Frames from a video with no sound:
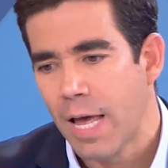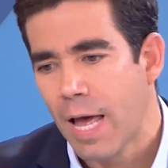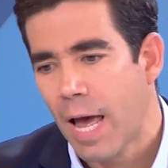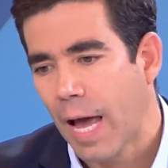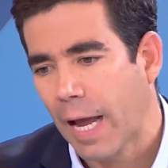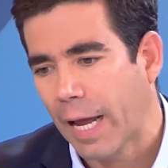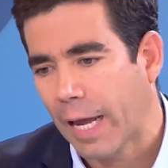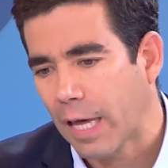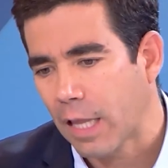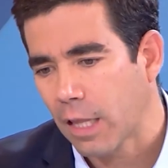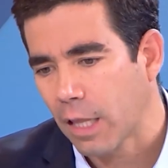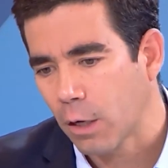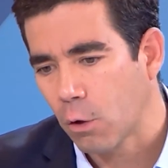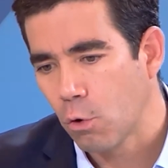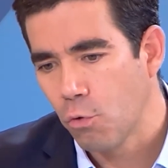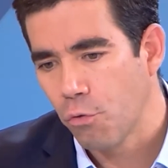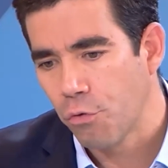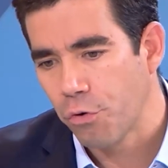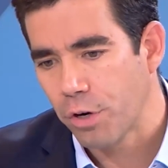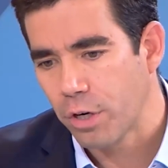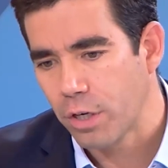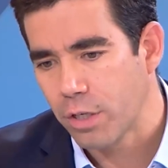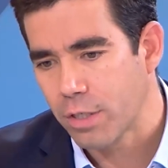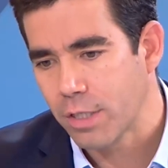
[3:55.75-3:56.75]
Aquela
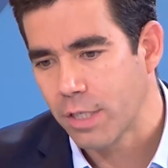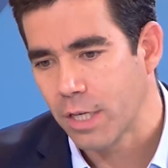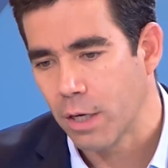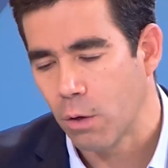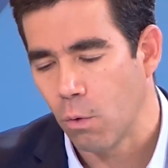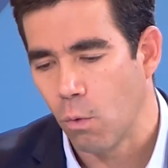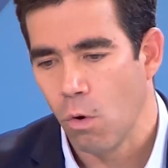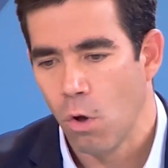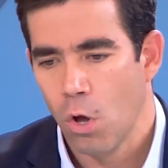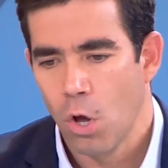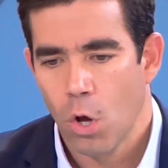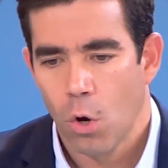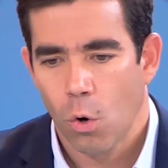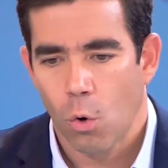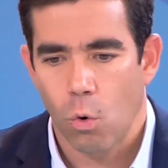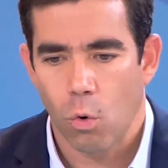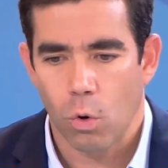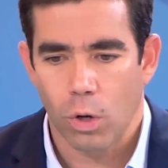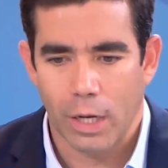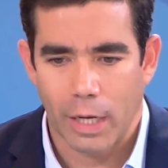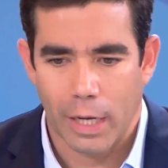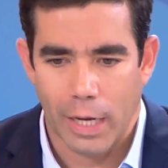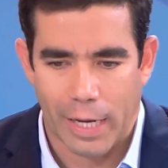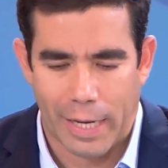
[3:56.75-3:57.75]
governação
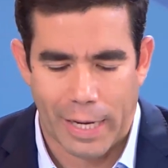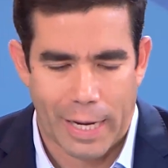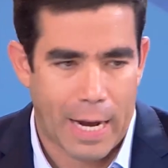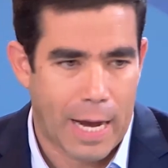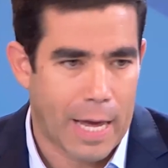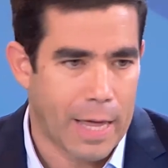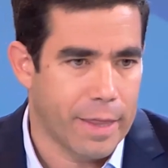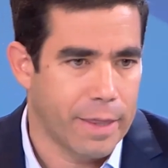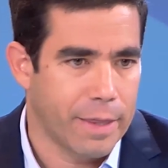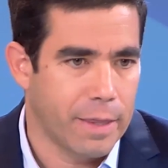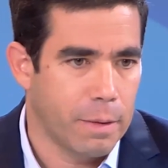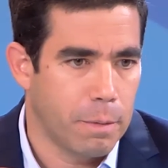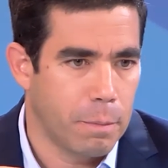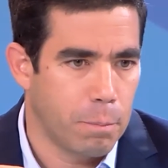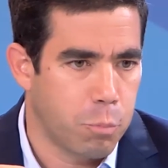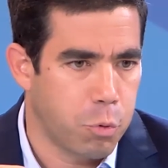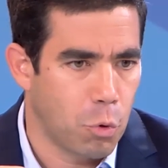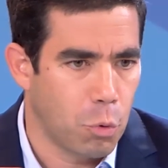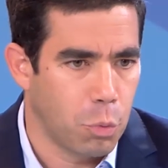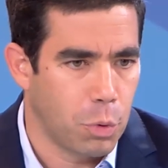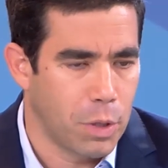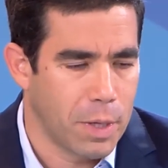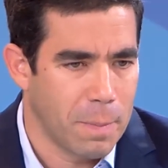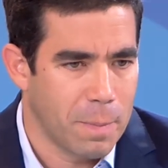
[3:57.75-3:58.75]
carregada de
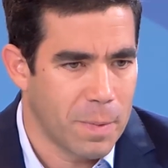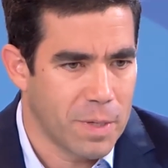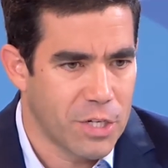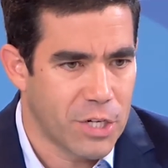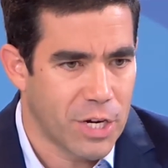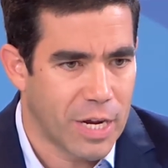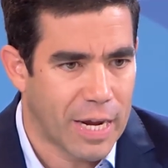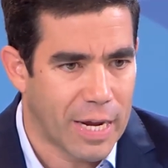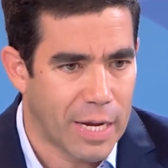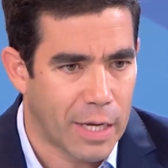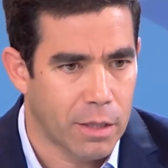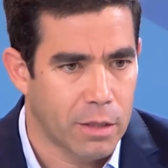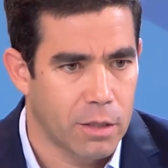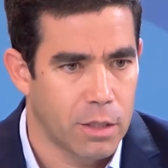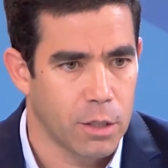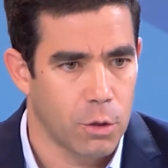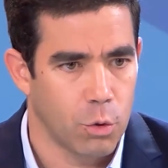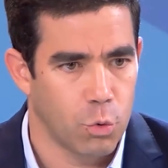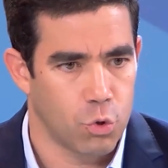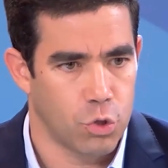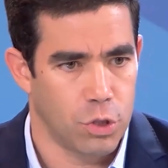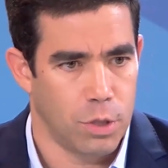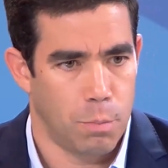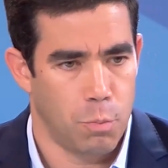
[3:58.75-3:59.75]
problemas
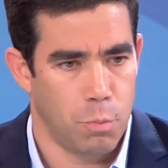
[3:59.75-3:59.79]
éticos, da